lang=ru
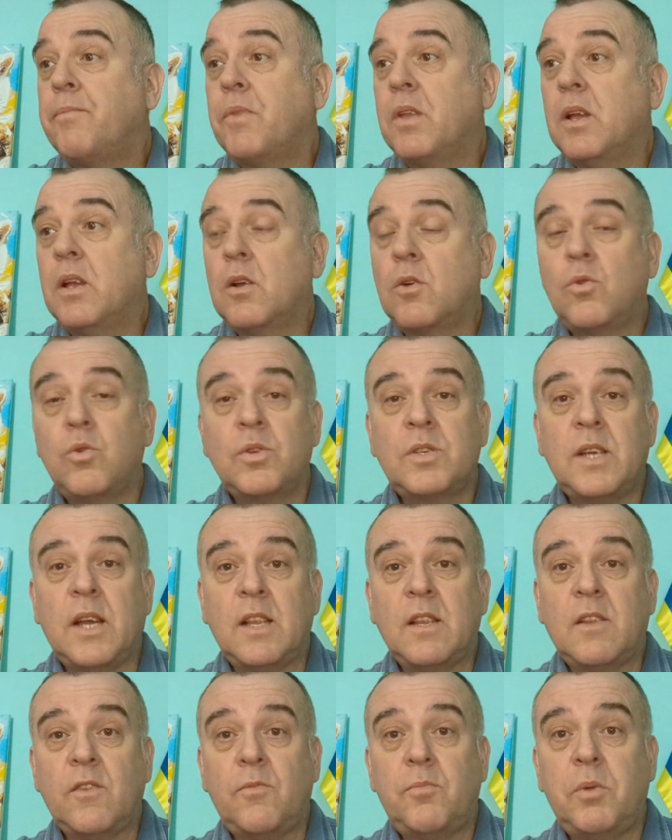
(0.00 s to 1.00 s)
э,
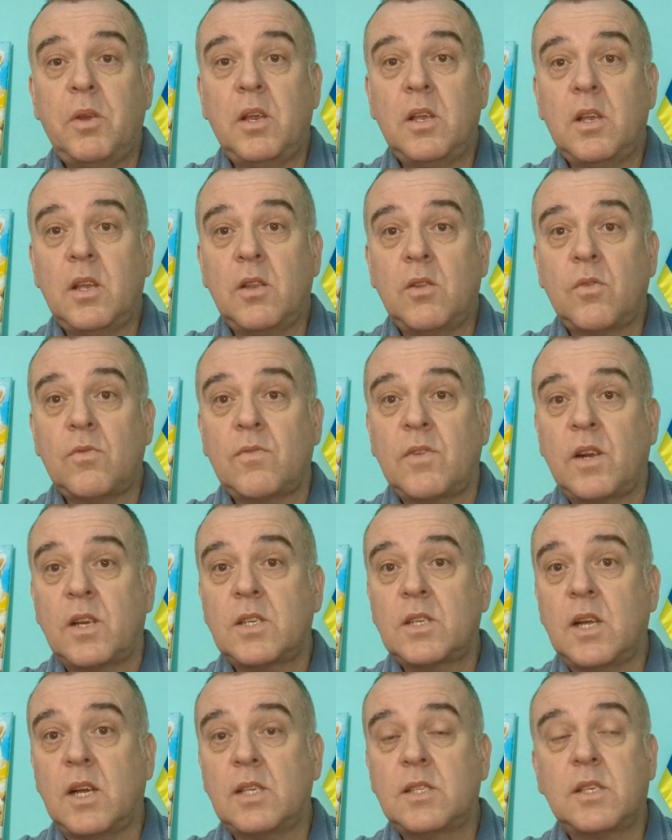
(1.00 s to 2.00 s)
курсантов переоденут
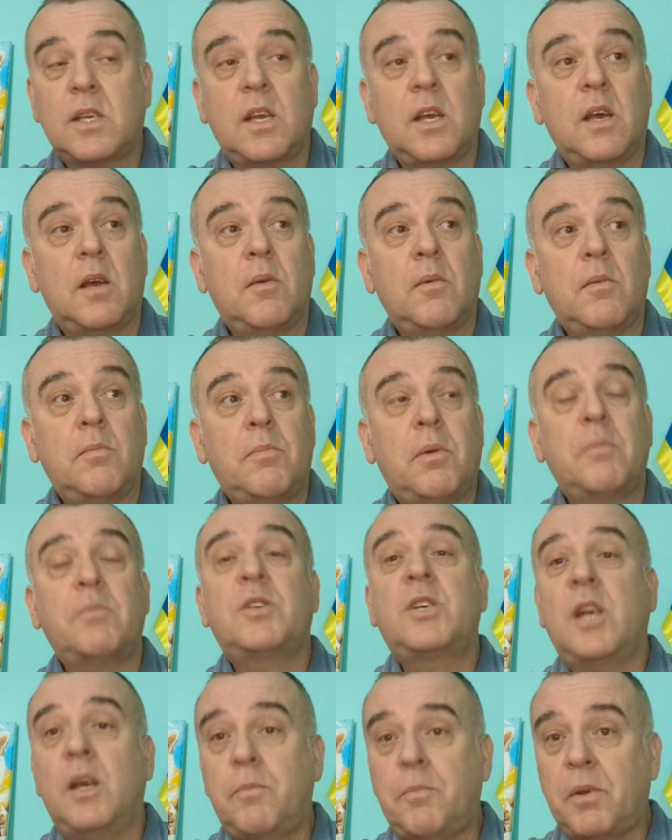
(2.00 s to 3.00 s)
гражданское,
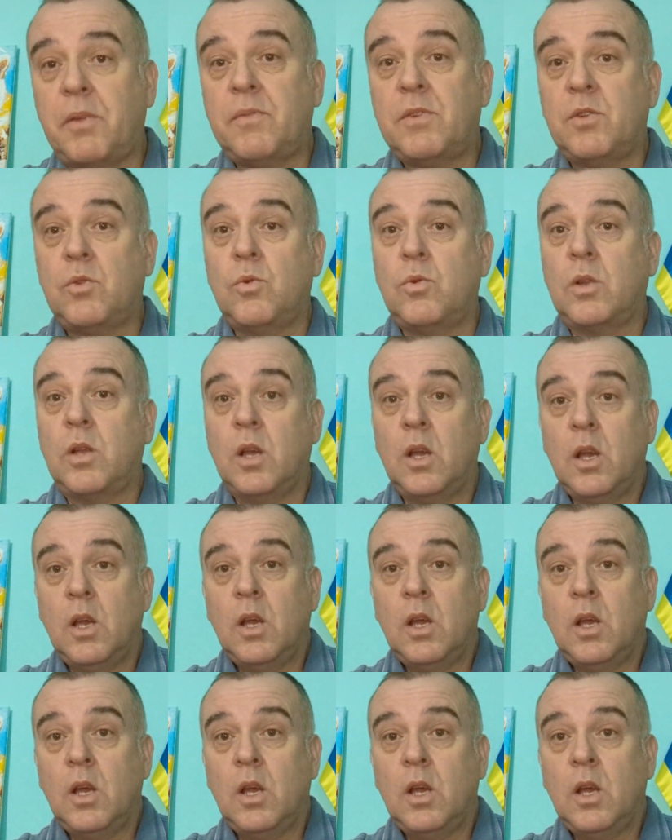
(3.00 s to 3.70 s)
бомжей приведут,